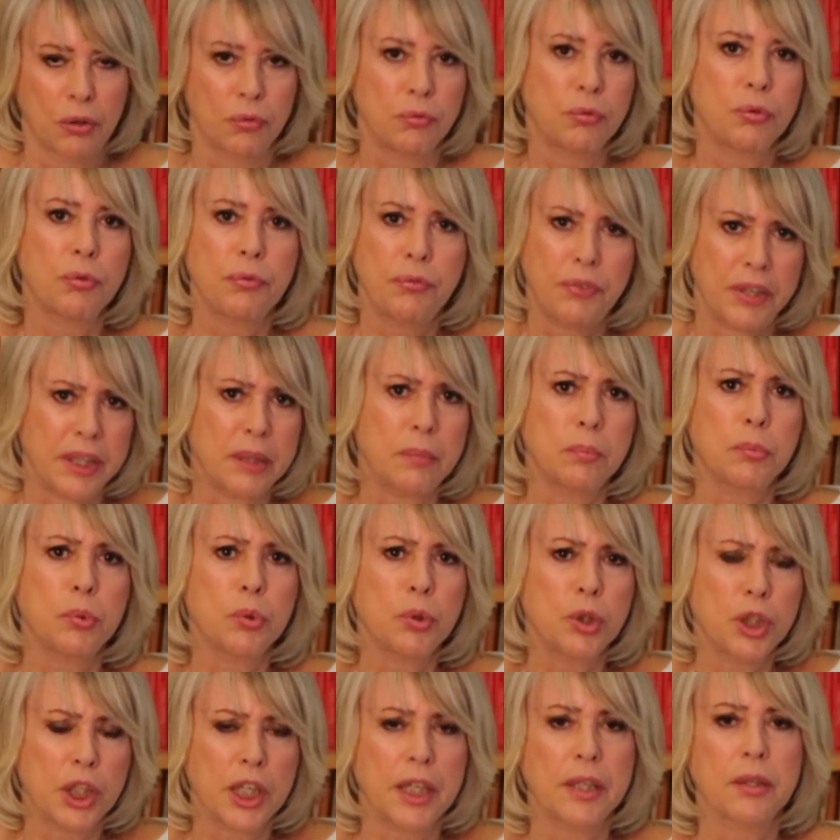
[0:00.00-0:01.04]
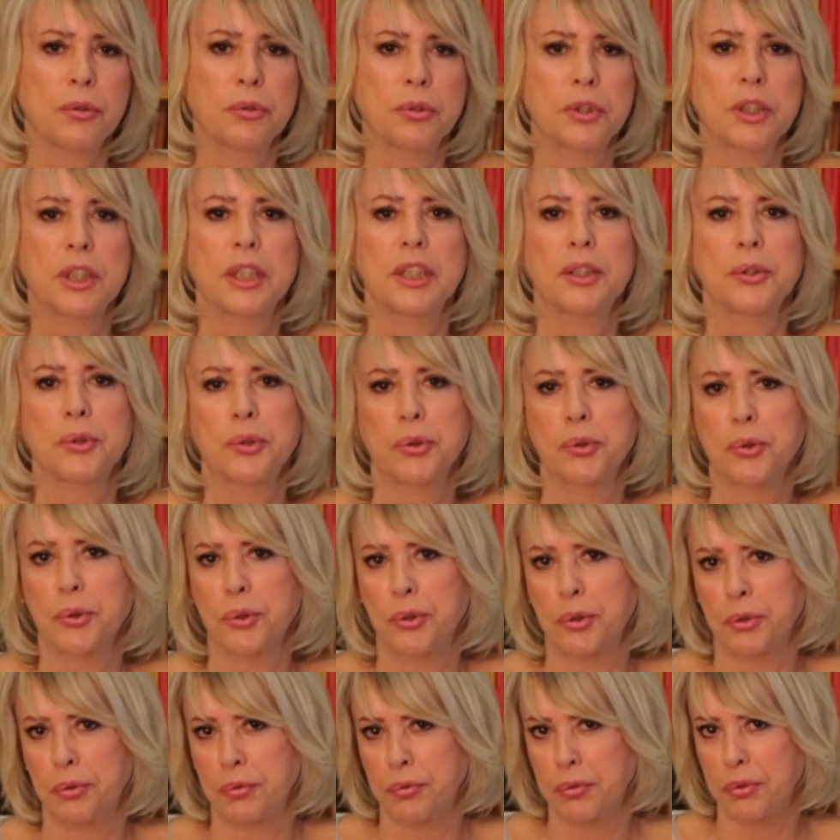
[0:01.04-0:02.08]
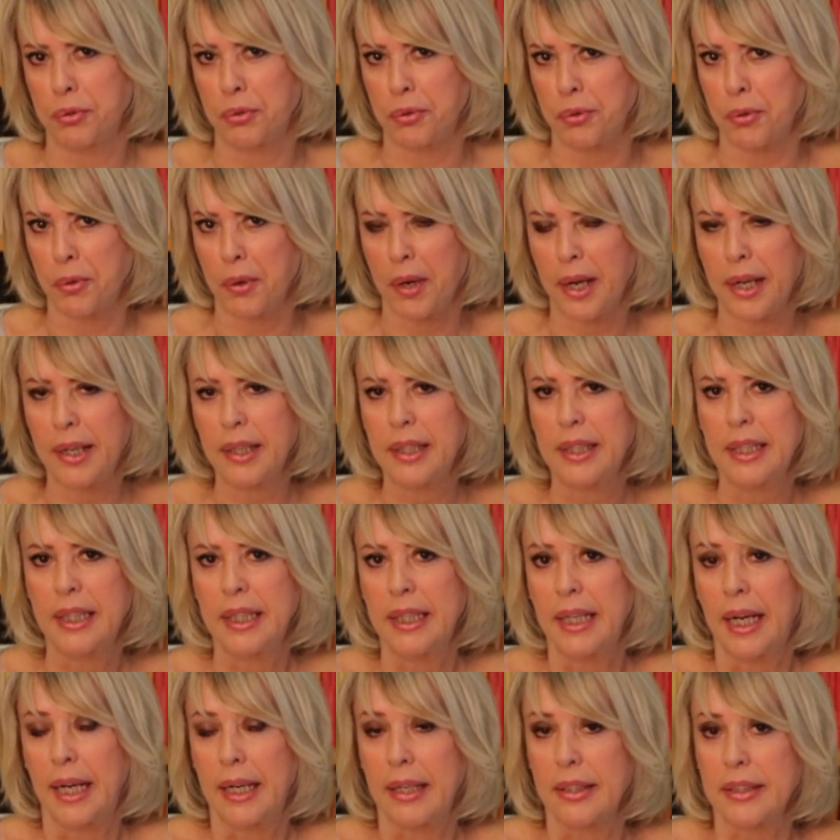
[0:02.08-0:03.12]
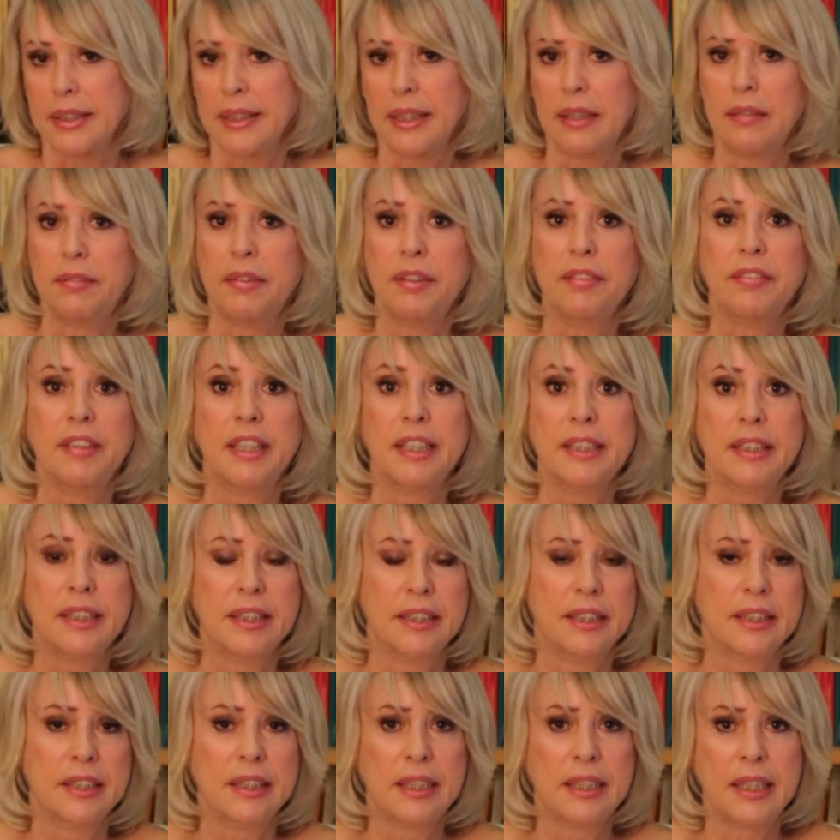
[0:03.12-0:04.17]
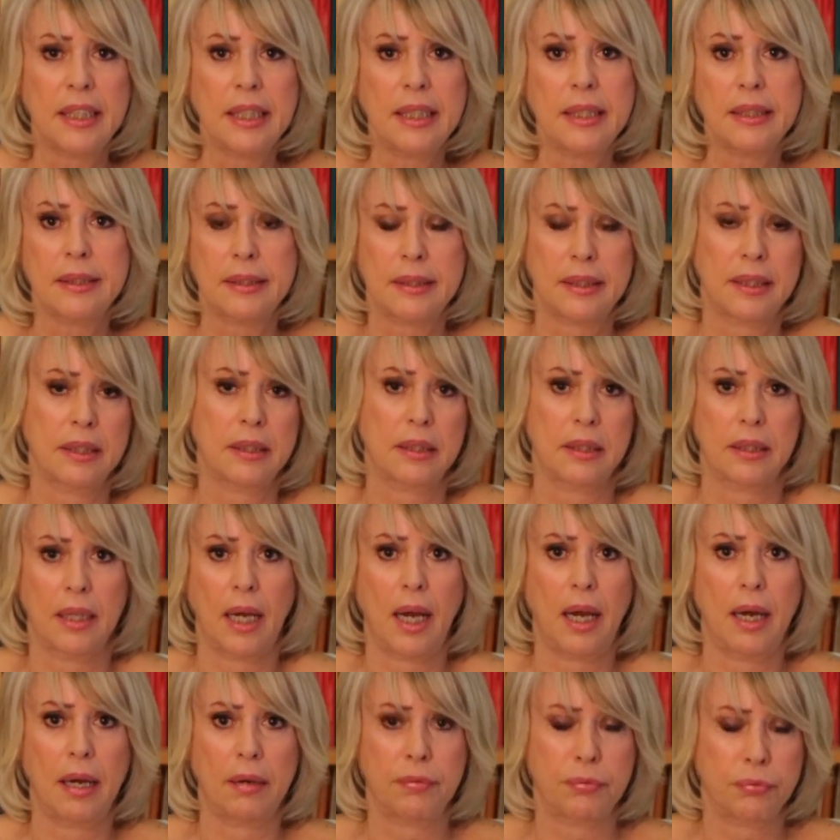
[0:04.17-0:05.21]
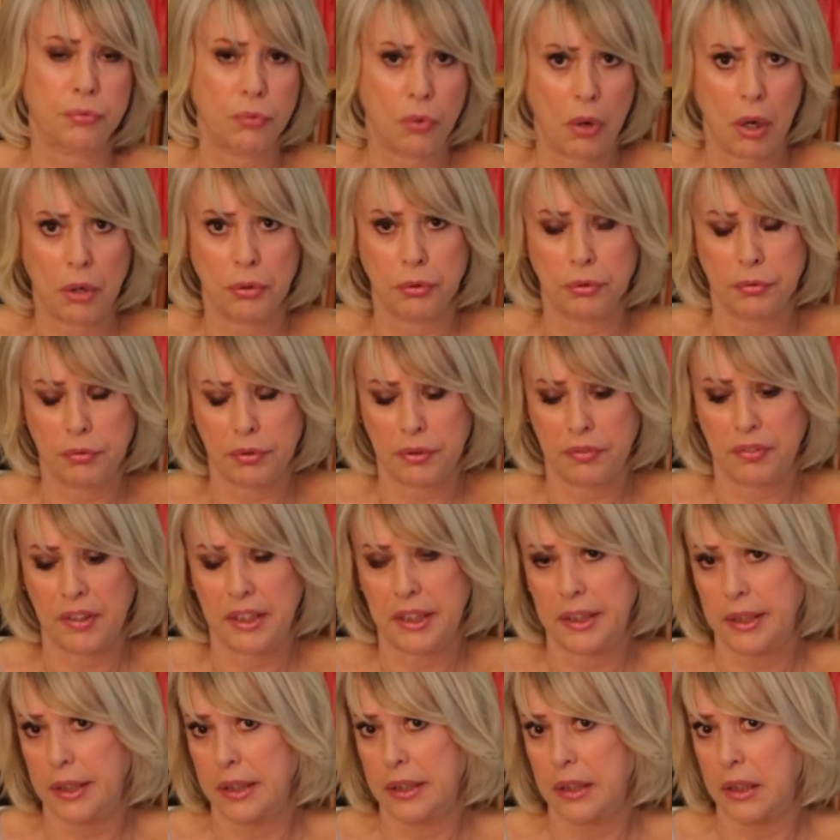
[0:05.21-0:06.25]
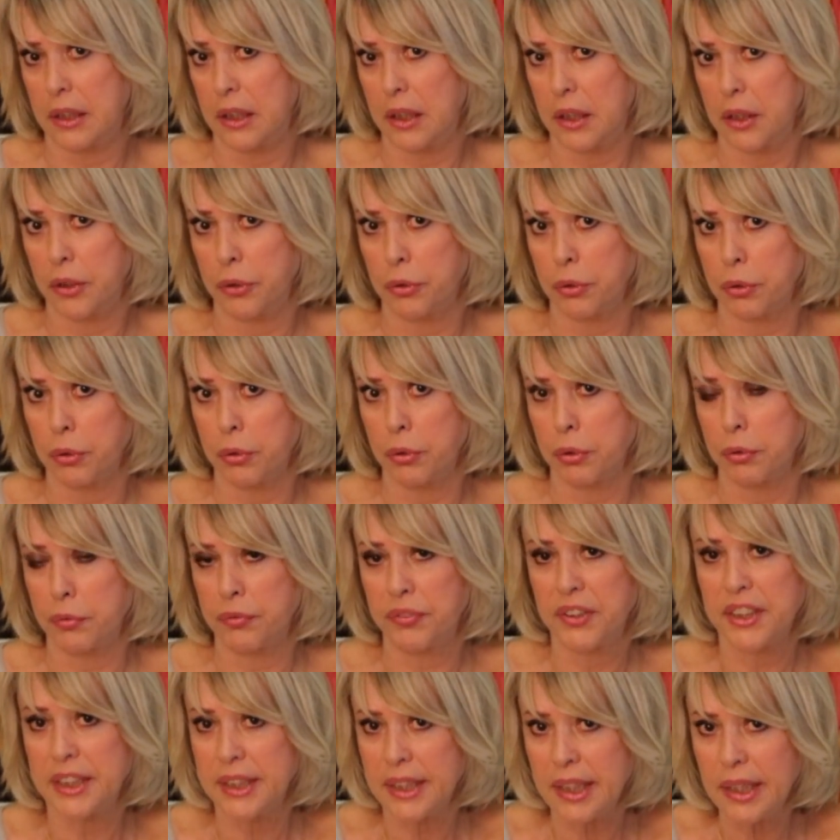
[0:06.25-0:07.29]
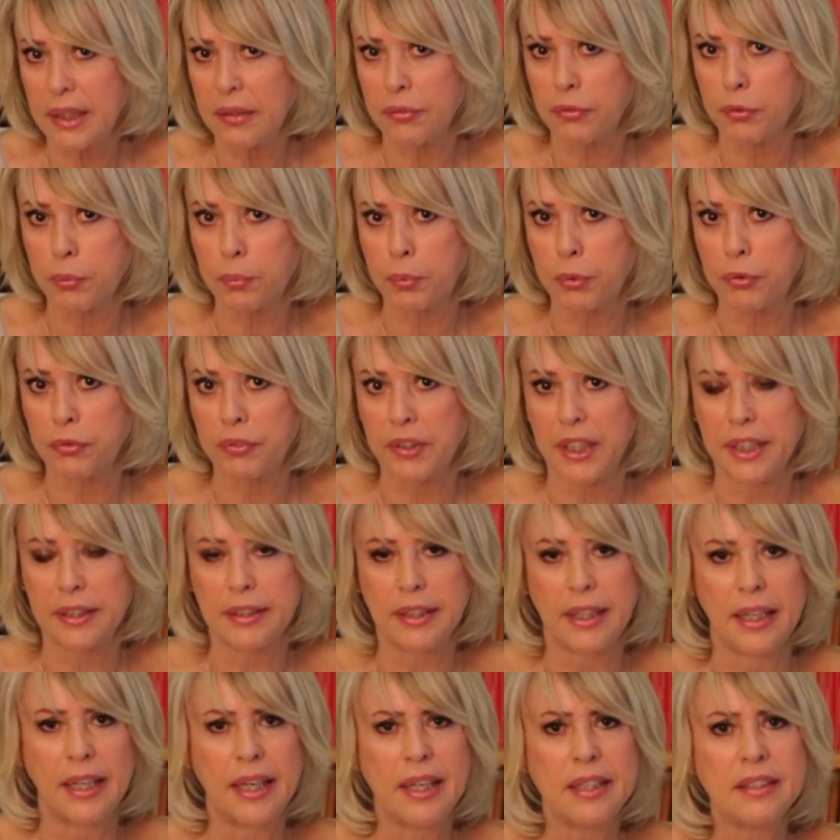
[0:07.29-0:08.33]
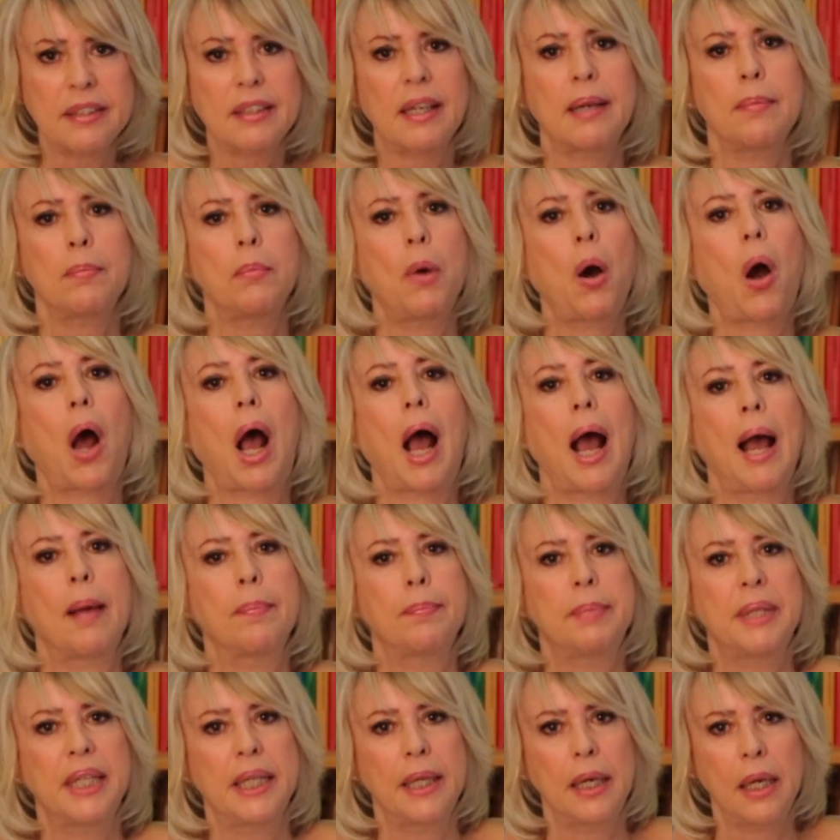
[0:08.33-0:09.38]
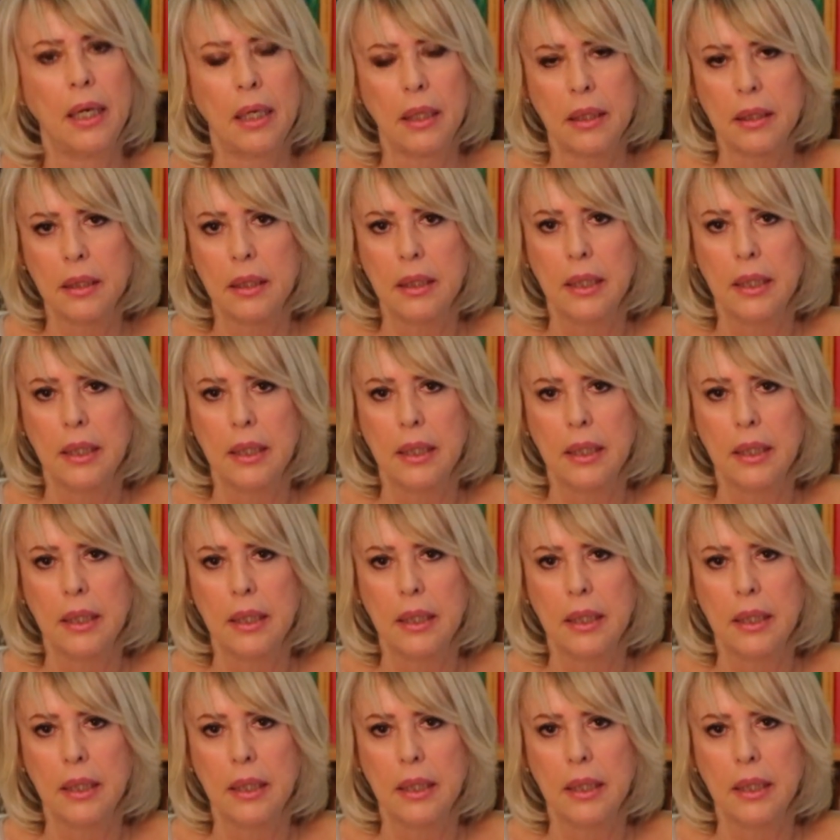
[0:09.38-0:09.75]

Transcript: vous faites bouger aussi autour de vous. Hein. Alors cette vivacité, c'est à la fois une vivacité physique, vous pouvez être extrêmement habile,